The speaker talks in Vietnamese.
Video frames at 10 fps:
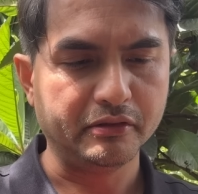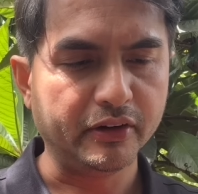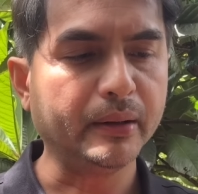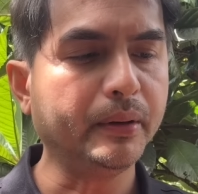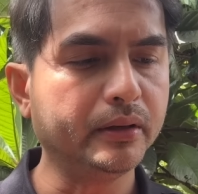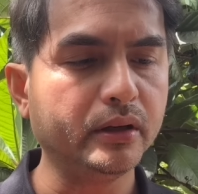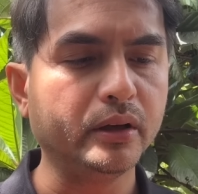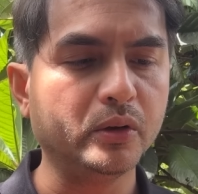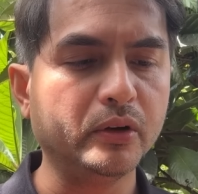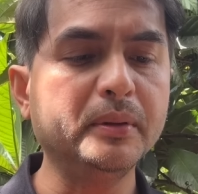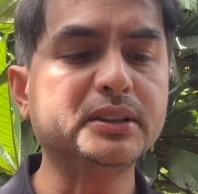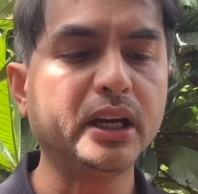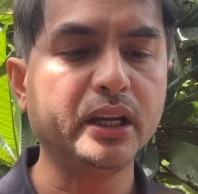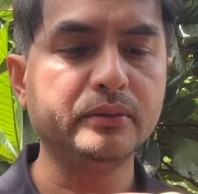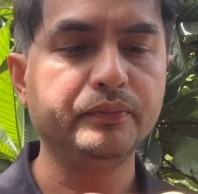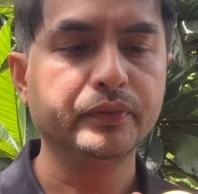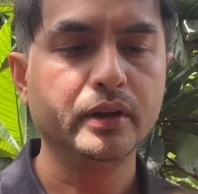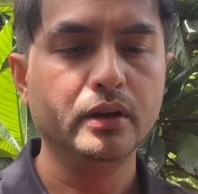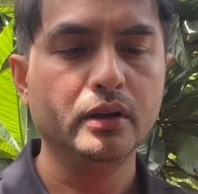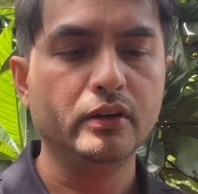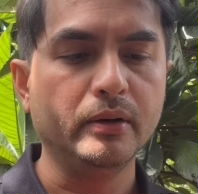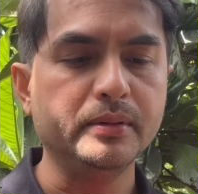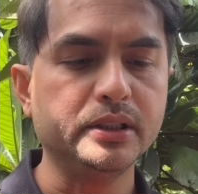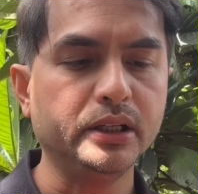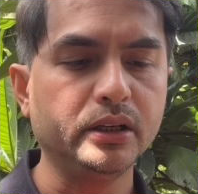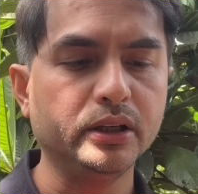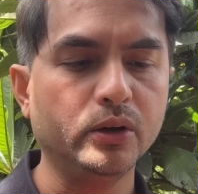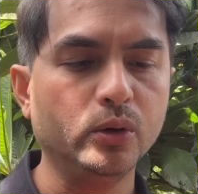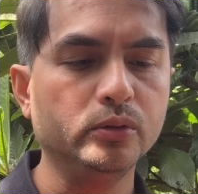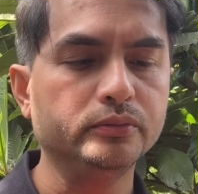vitamin rất nhiều, vitamin C á. Vitamin C rất nhiều luôn.